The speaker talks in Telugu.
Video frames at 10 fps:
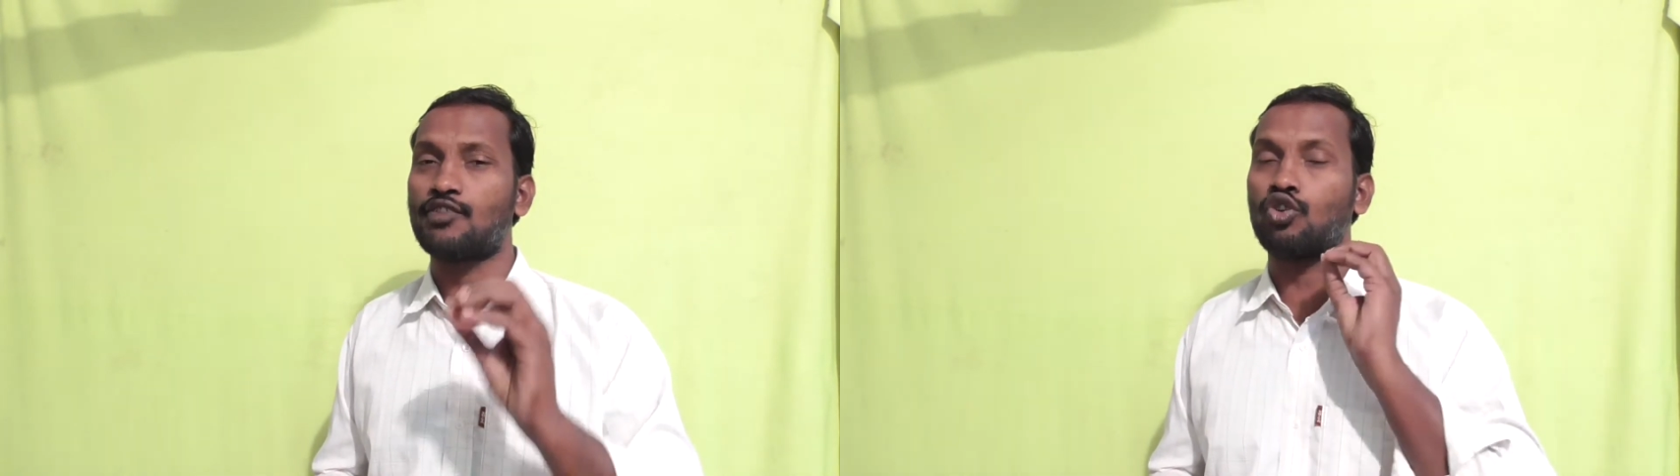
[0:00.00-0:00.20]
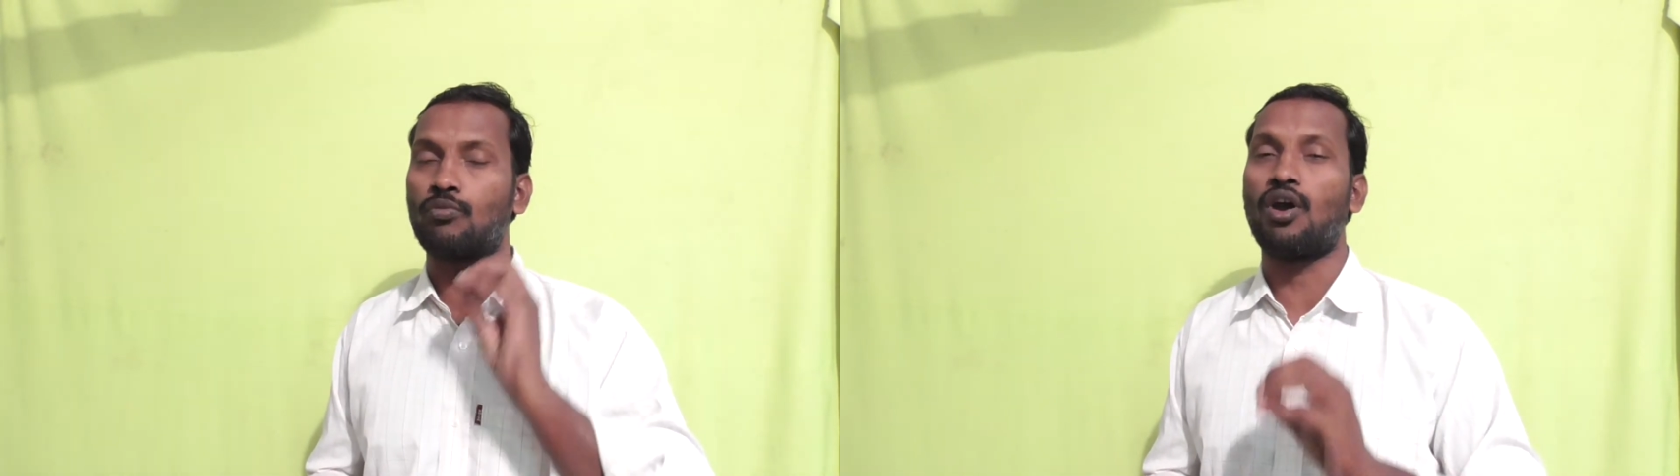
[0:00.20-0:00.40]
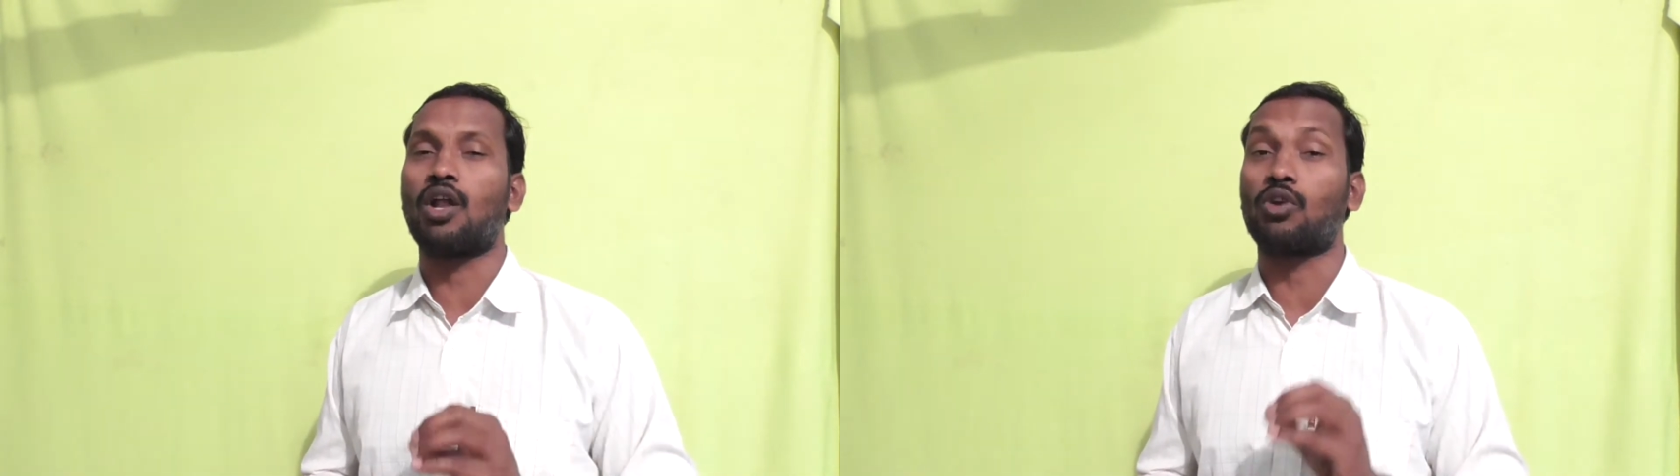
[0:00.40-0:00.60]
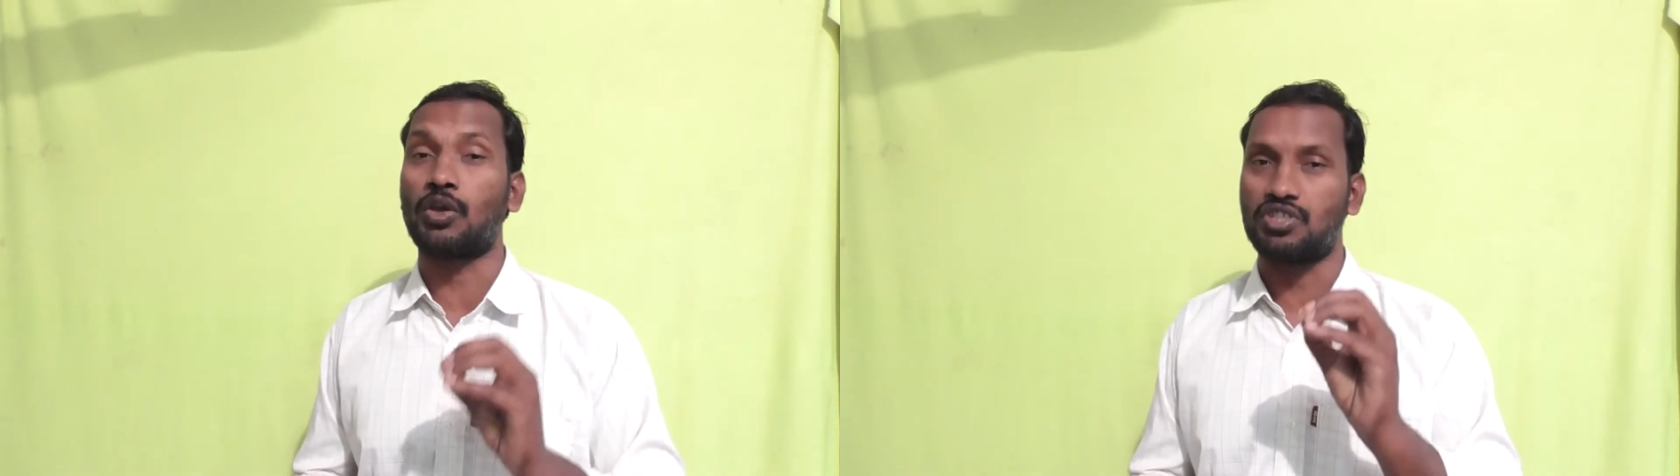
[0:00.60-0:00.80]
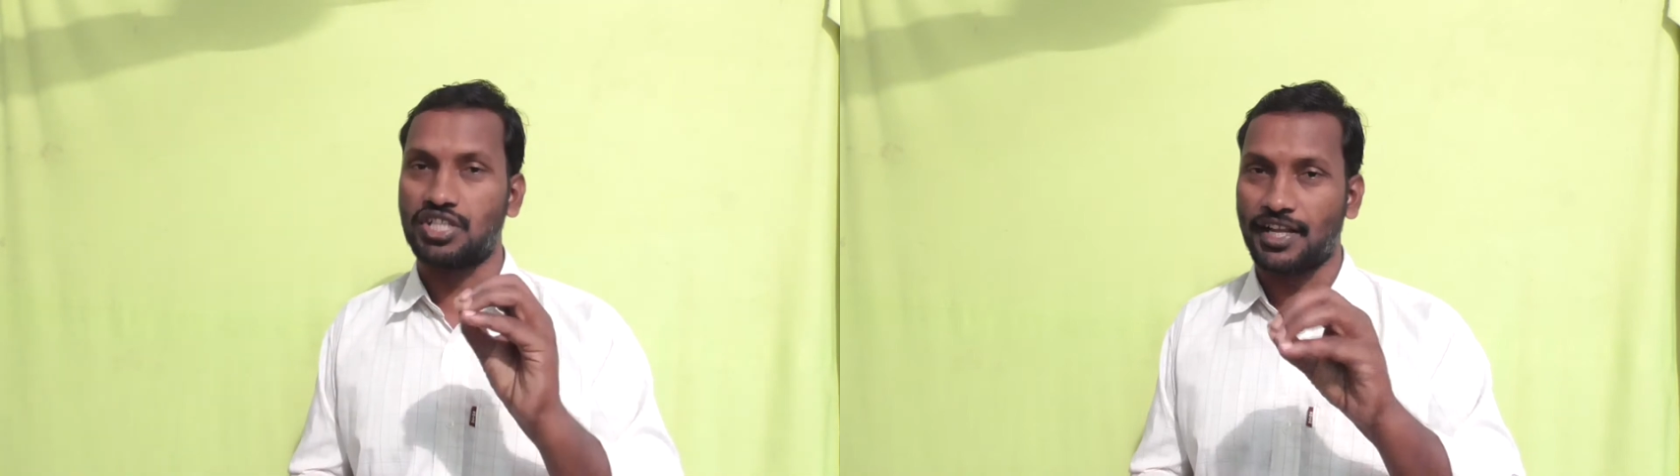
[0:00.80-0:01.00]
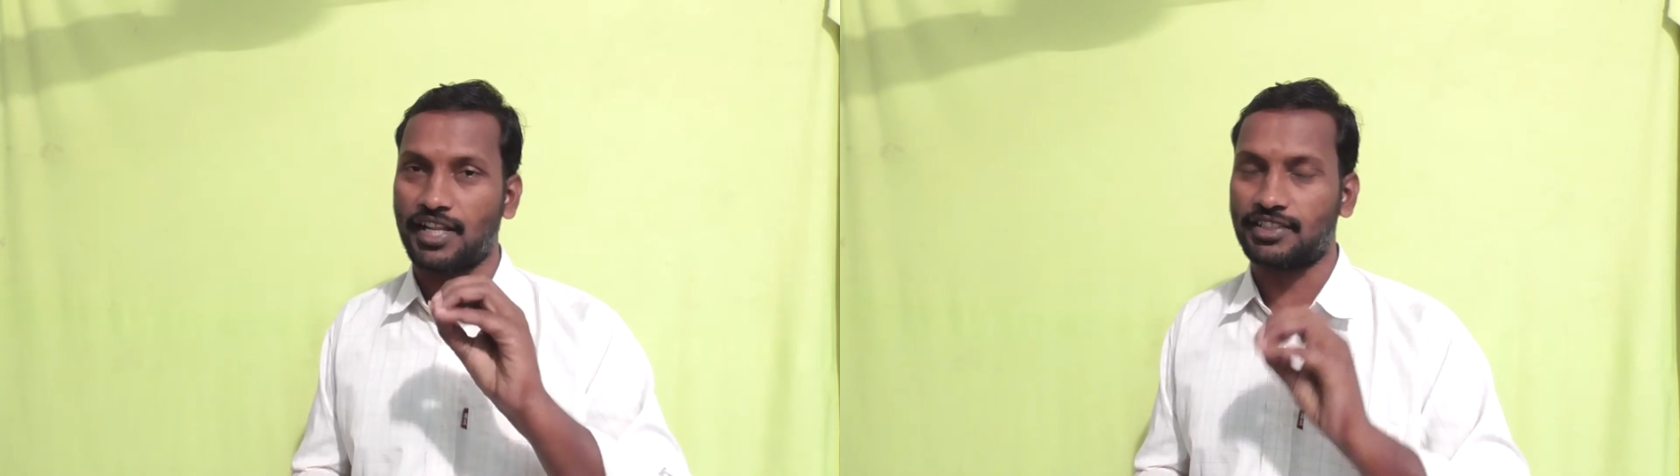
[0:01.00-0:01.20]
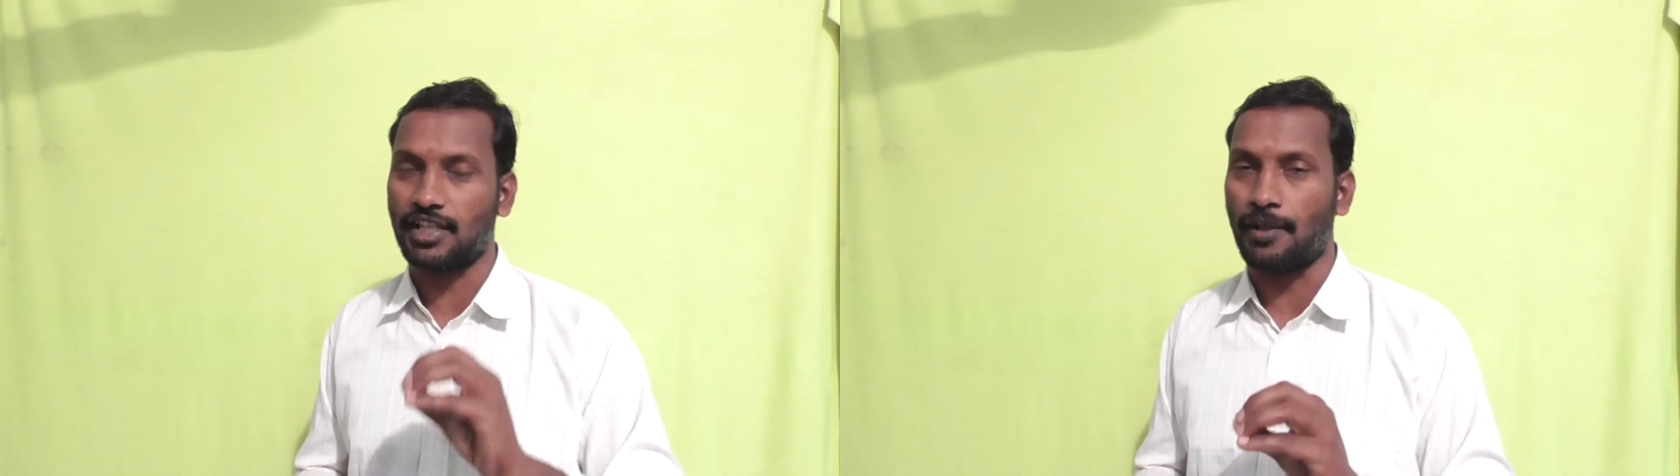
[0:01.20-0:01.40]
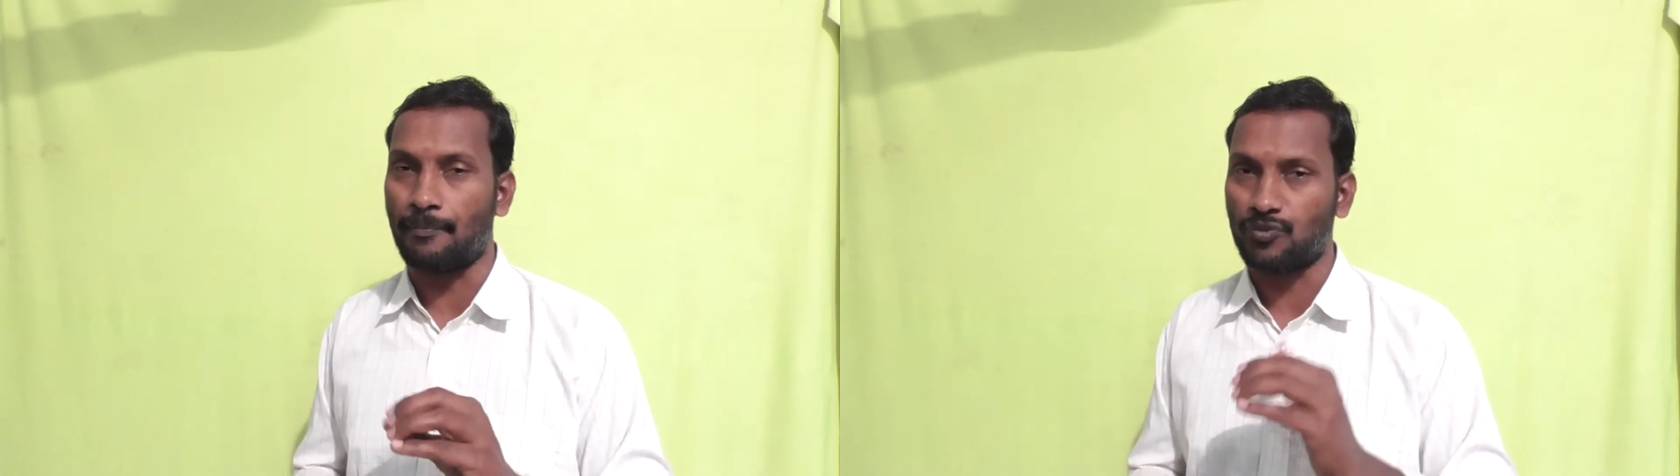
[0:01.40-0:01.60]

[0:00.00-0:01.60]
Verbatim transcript: సుకుమార్ ఒక విషయాన్ని అయితే